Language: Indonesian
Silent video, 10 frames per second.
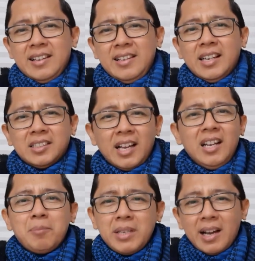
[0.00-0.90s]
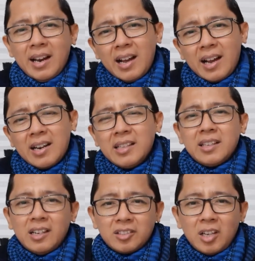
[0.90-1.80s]
yang saling menyalahkan
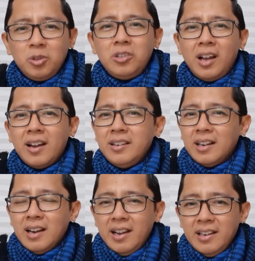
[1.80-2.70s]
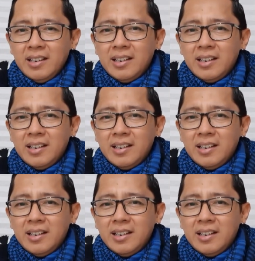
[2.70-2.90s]
antara satu dengan yang lain.